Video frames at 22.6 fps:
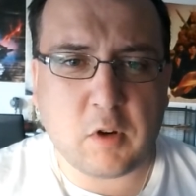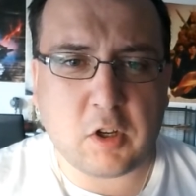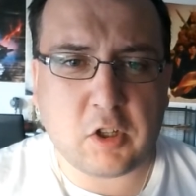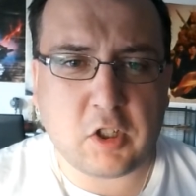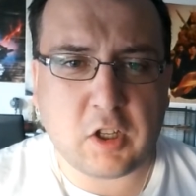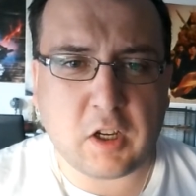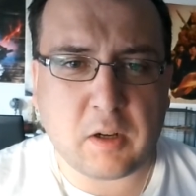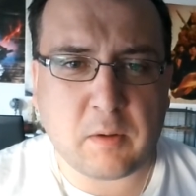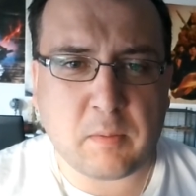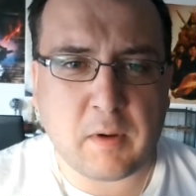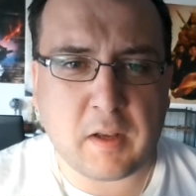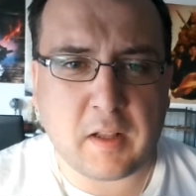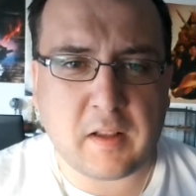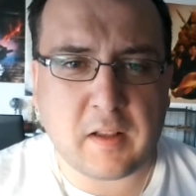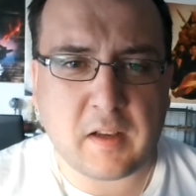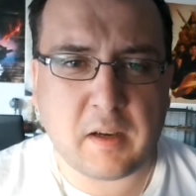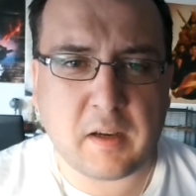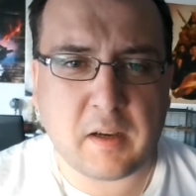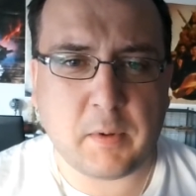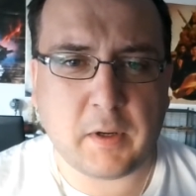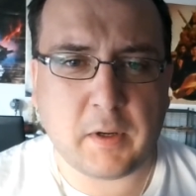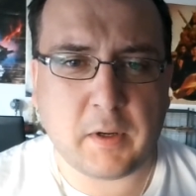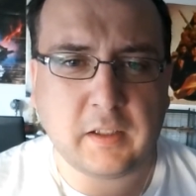chaque matin à
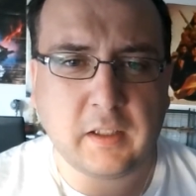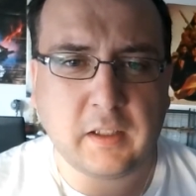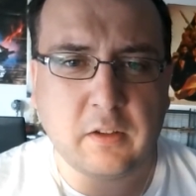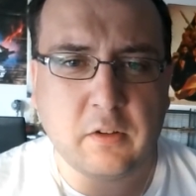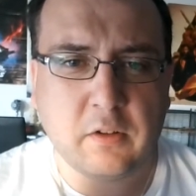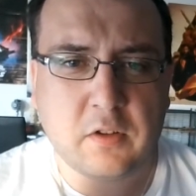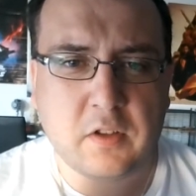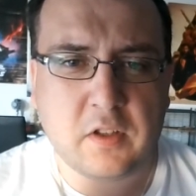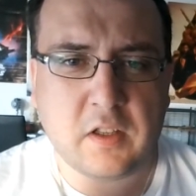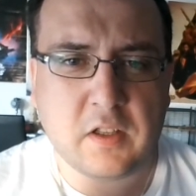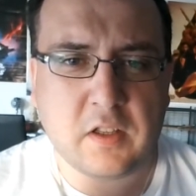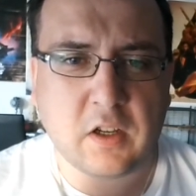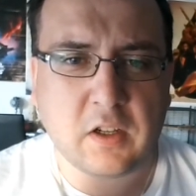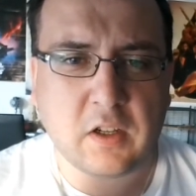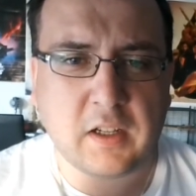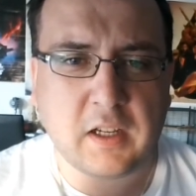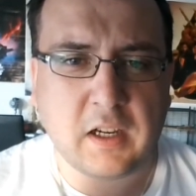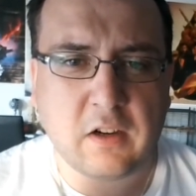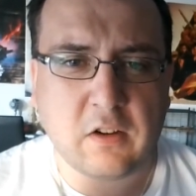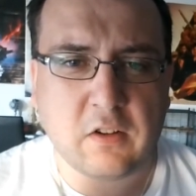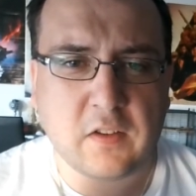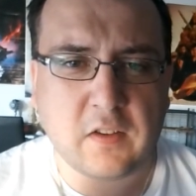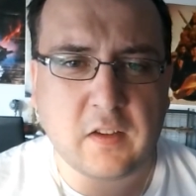partir de
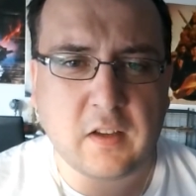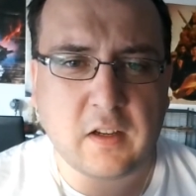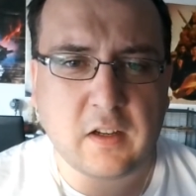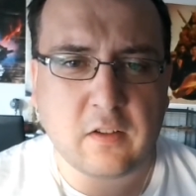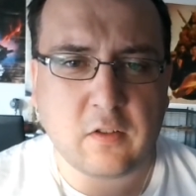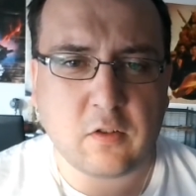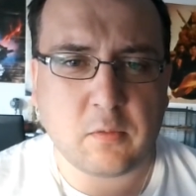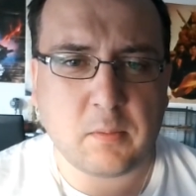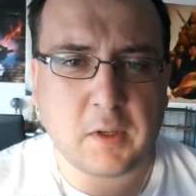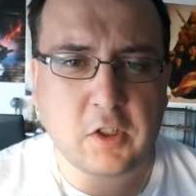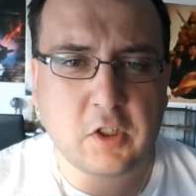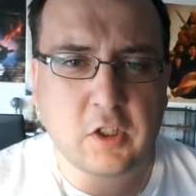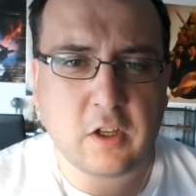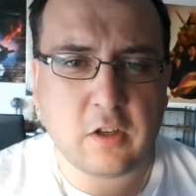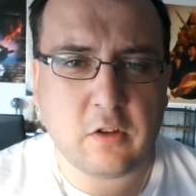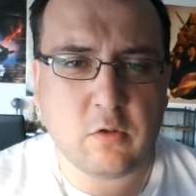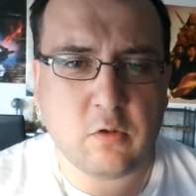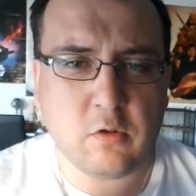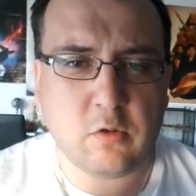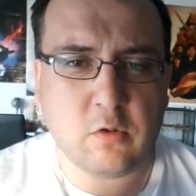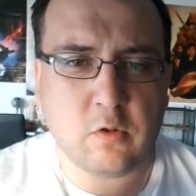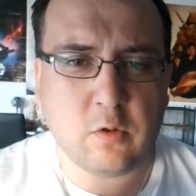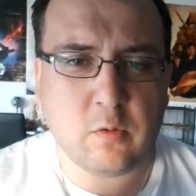6h45 sur ma chaîne
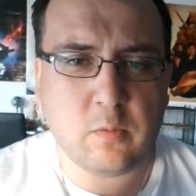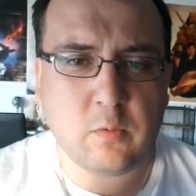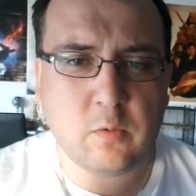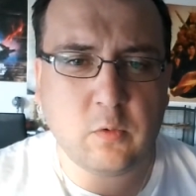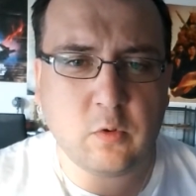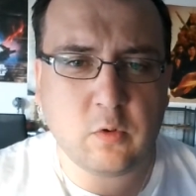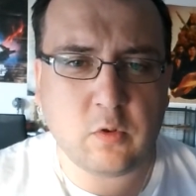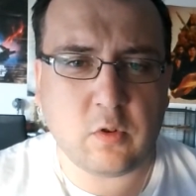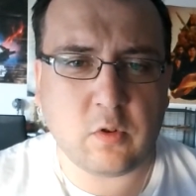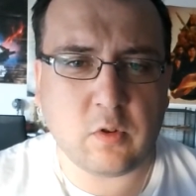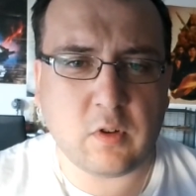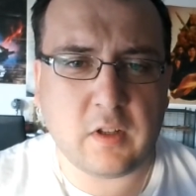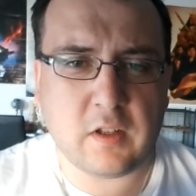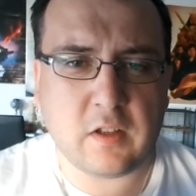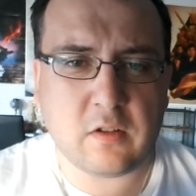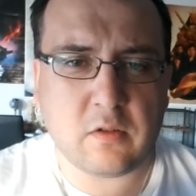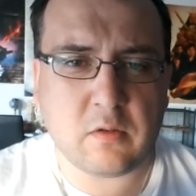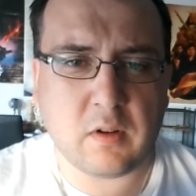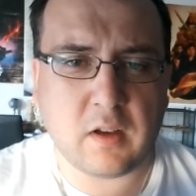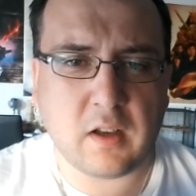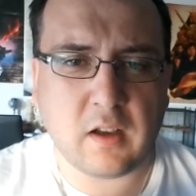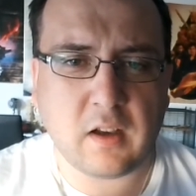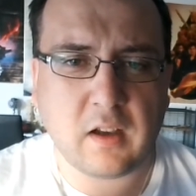YouTube Tout sur
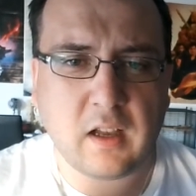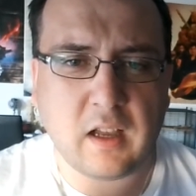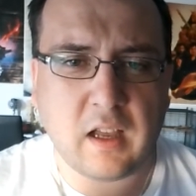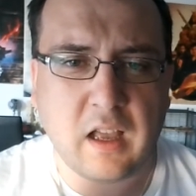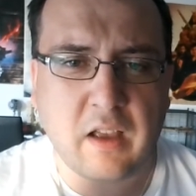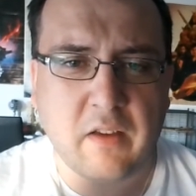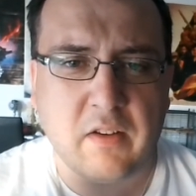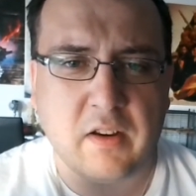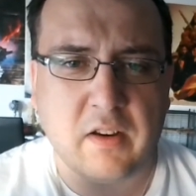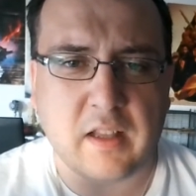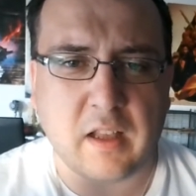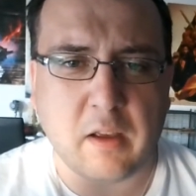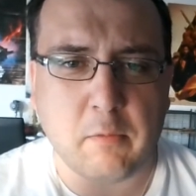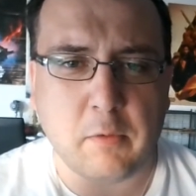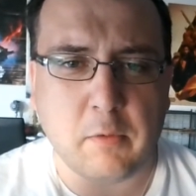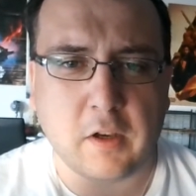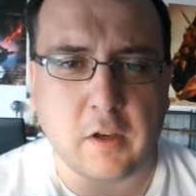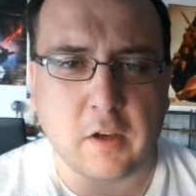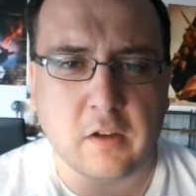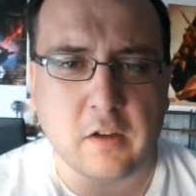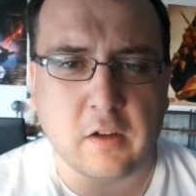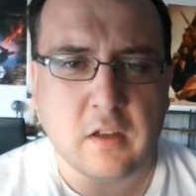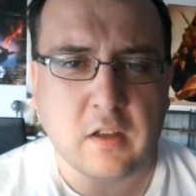l'histoire avec
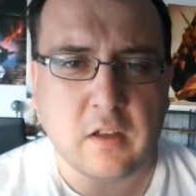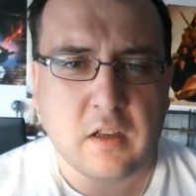Damien,